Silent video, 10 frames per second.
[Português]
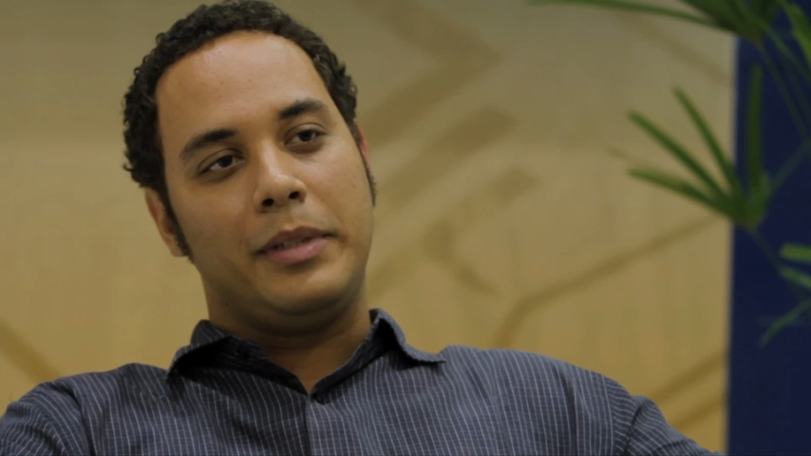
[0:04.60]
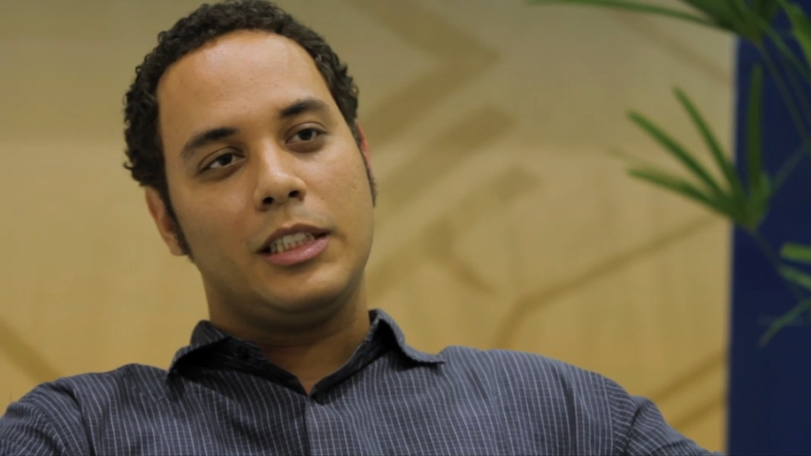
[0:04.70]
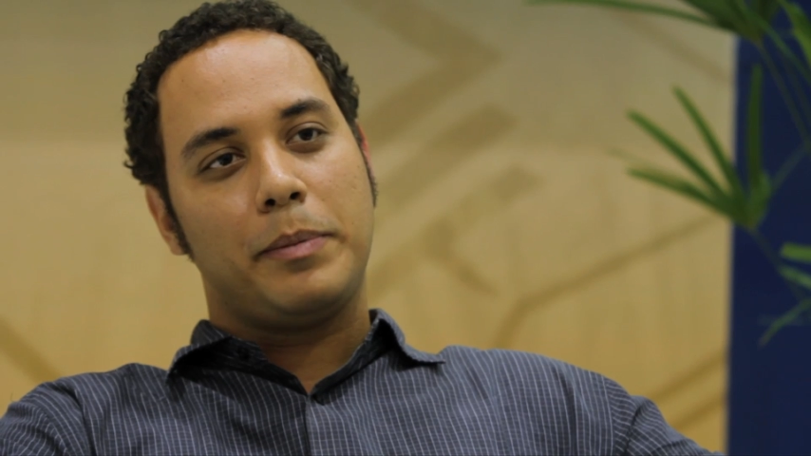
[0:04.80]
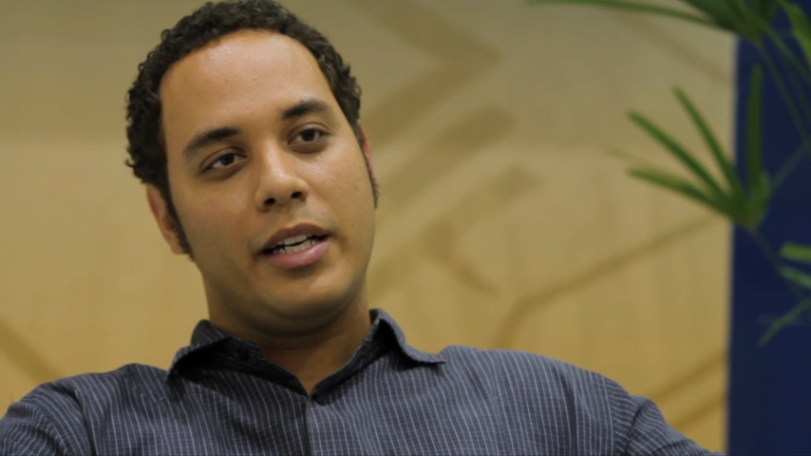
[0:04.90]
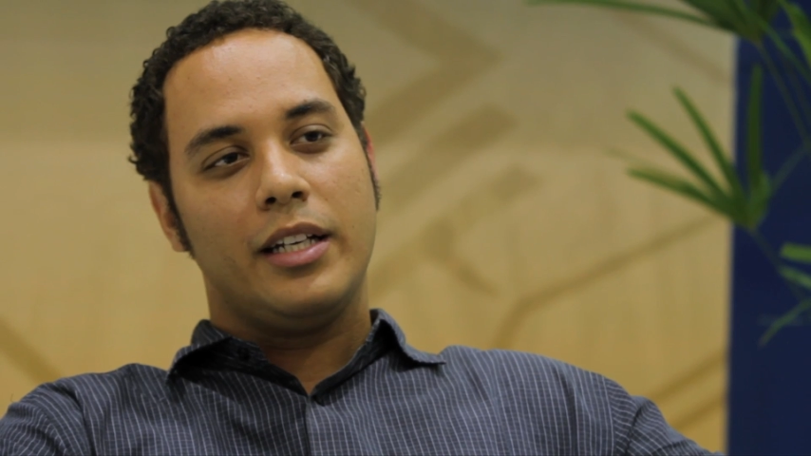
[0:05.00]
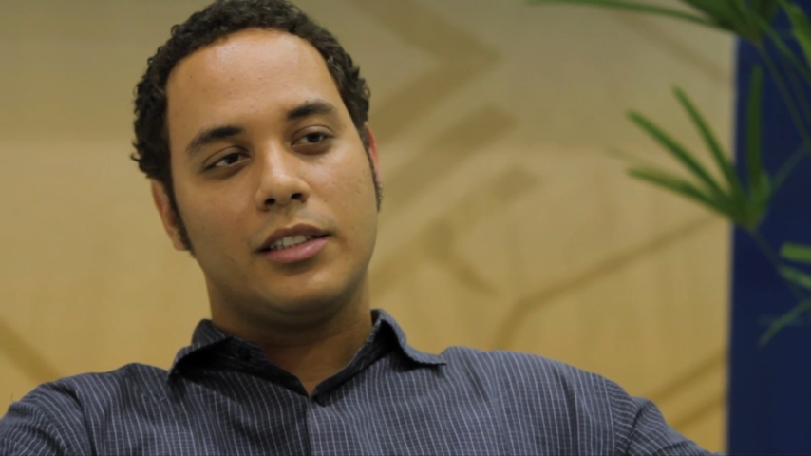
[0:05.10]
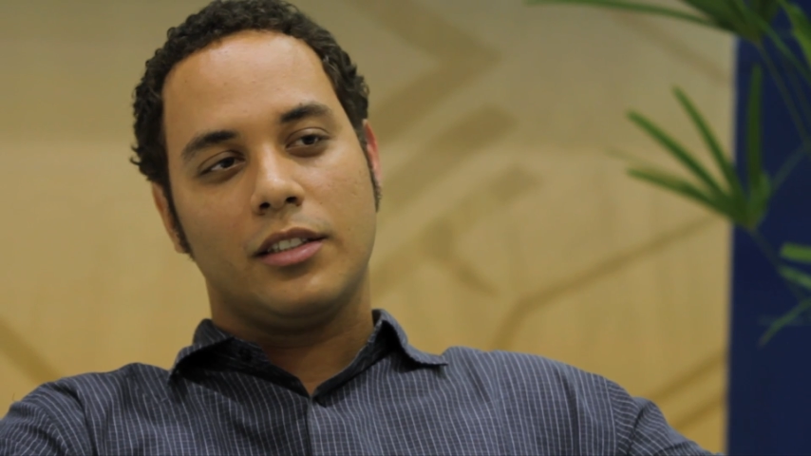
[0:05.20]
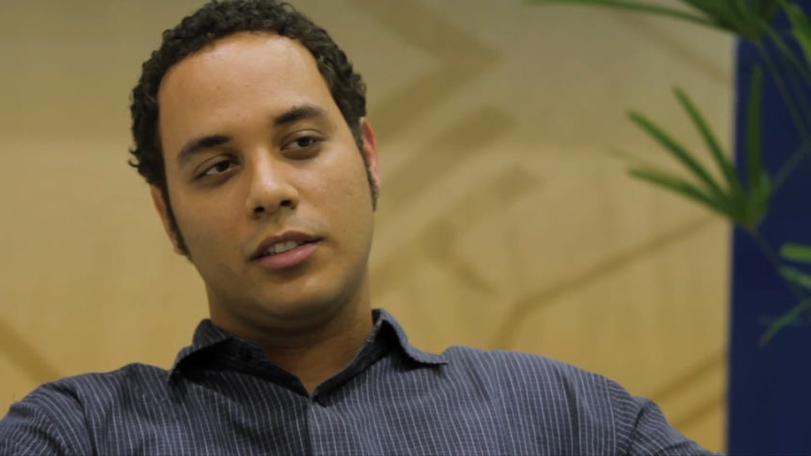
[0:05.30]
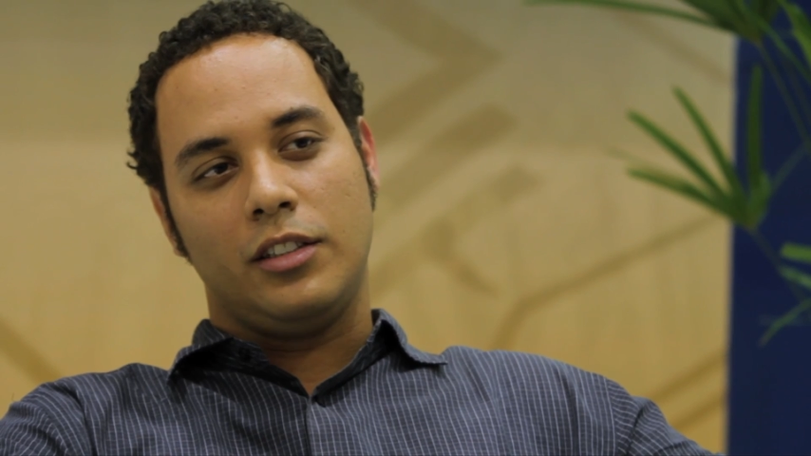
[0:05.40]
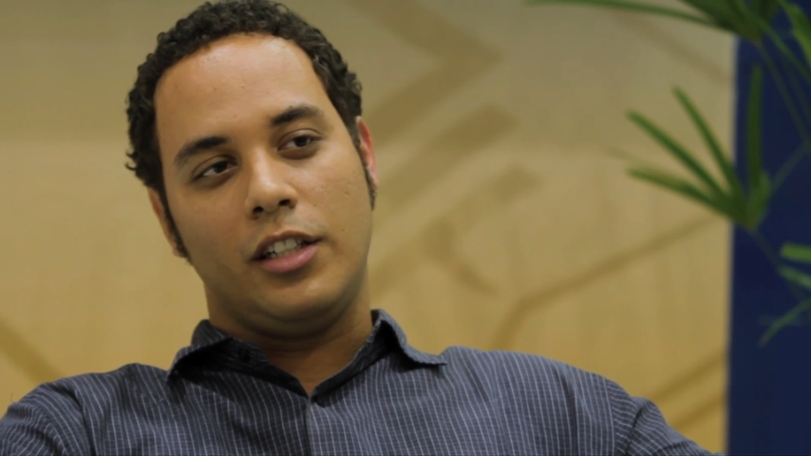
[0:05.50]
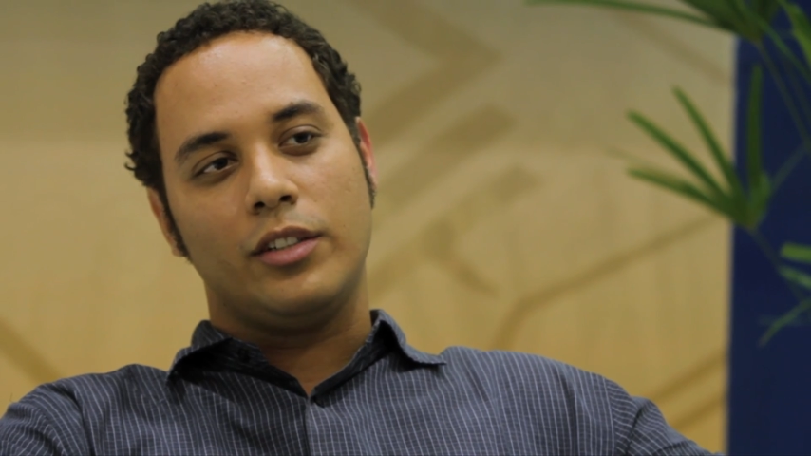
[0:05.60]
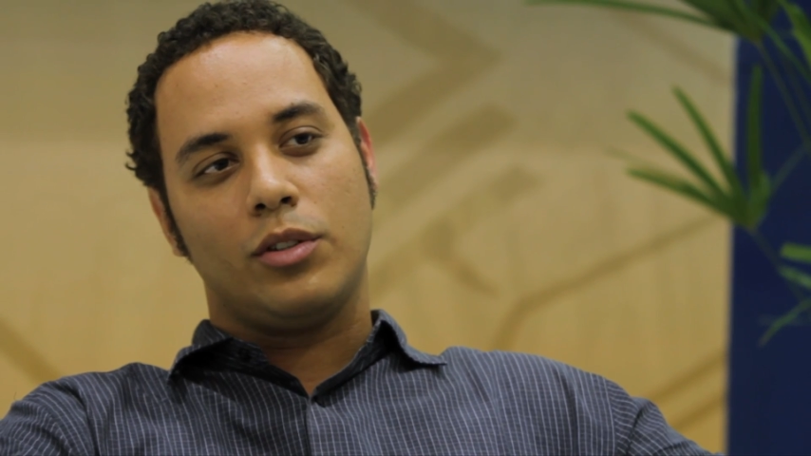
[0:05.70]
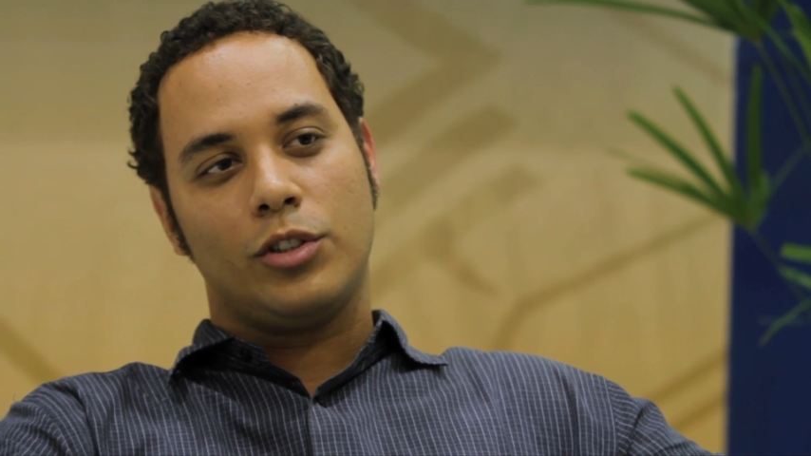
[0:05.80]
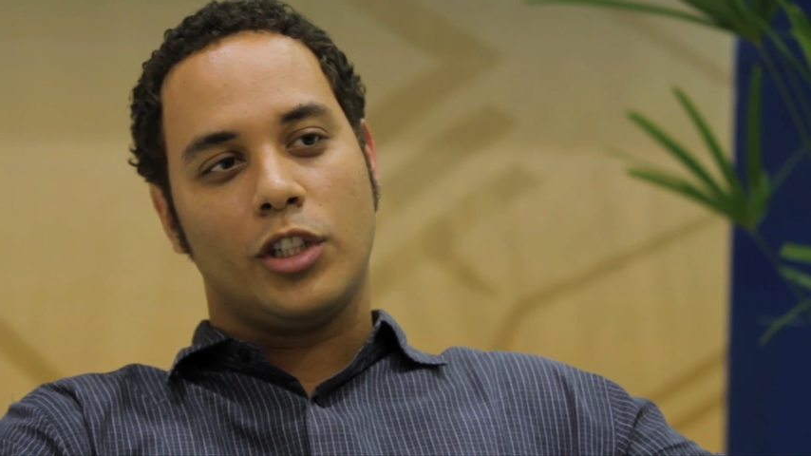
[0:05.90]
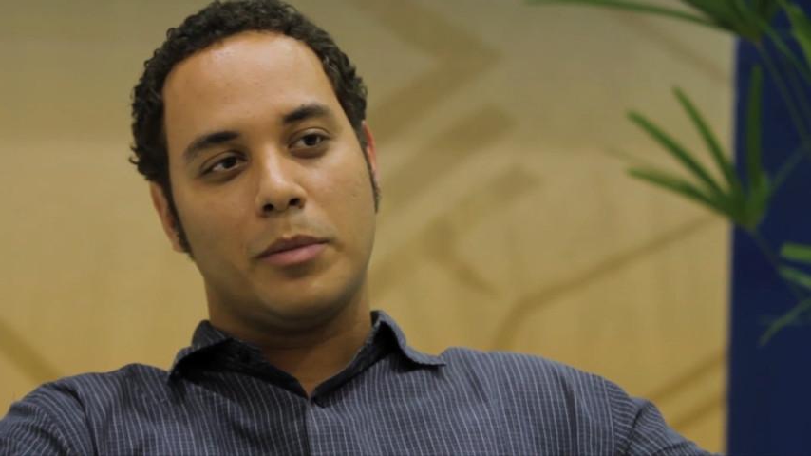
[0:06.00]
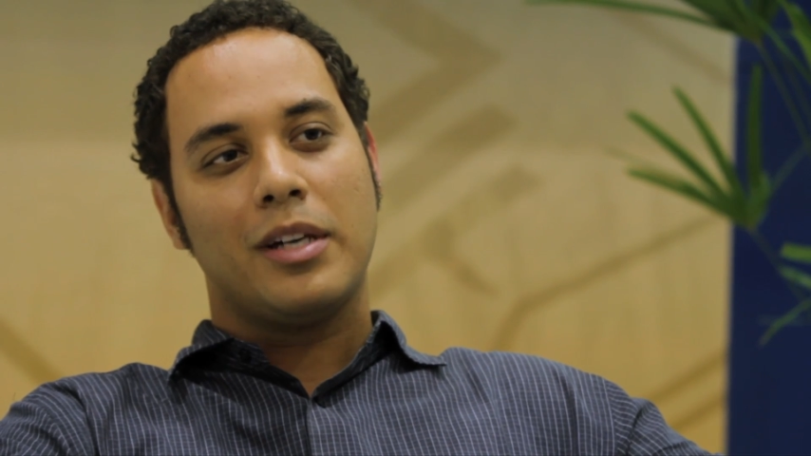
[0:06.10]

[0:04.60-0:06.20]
minha experiência de leitura com Jorge